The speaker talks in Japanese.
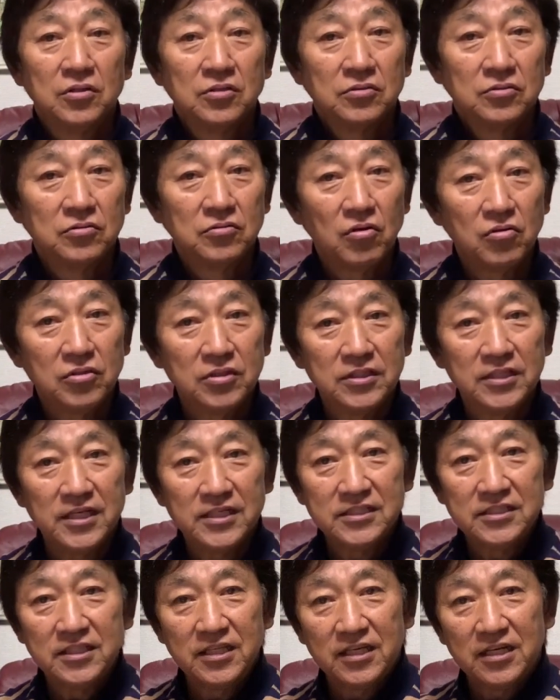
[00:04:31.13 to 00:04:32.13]
動き出
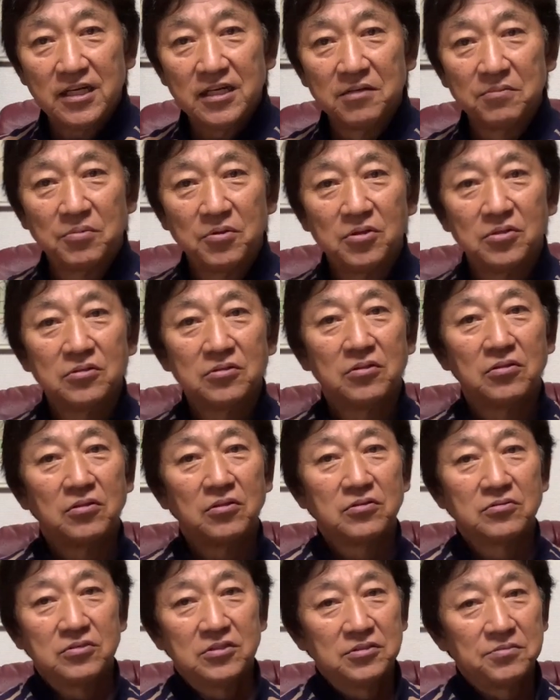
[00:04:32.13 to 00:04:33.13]
してからボール
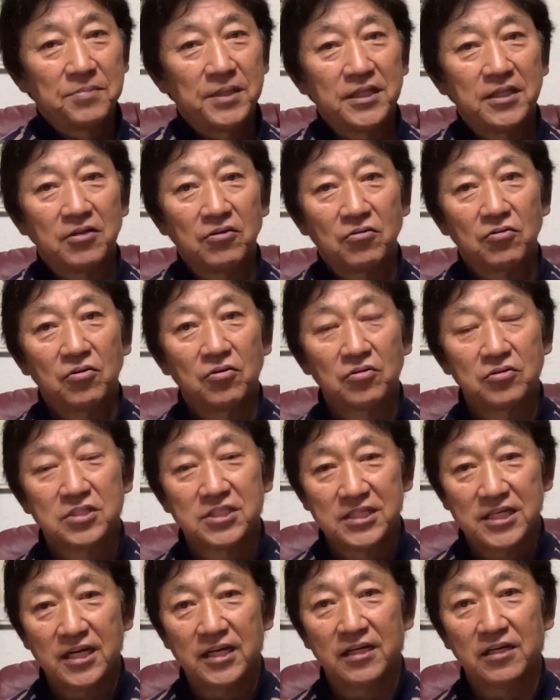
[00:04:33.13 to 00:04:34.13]
を打つまでのこの時
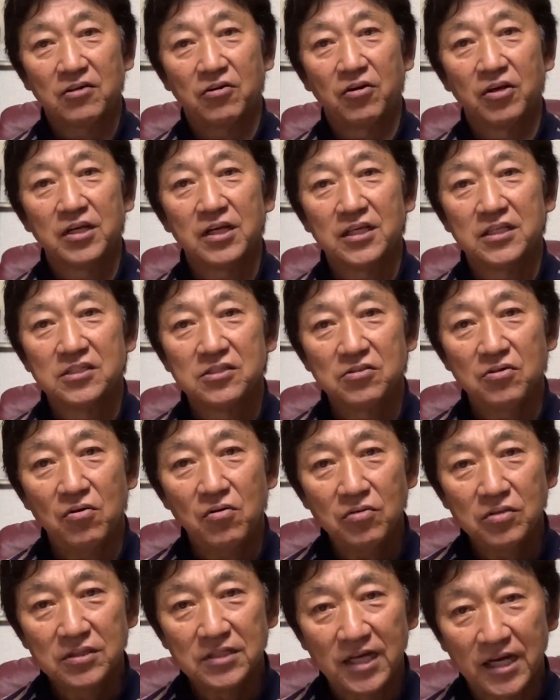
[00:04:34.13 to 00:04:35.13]
間これが非常
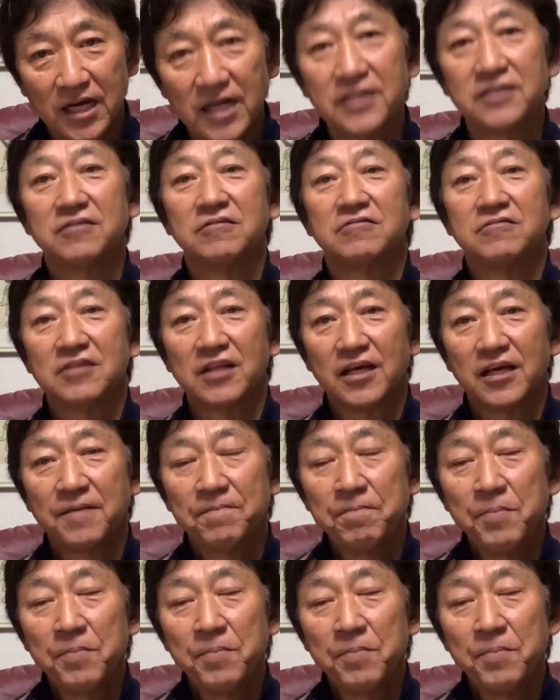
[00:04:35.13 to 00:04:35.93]
に長いんですね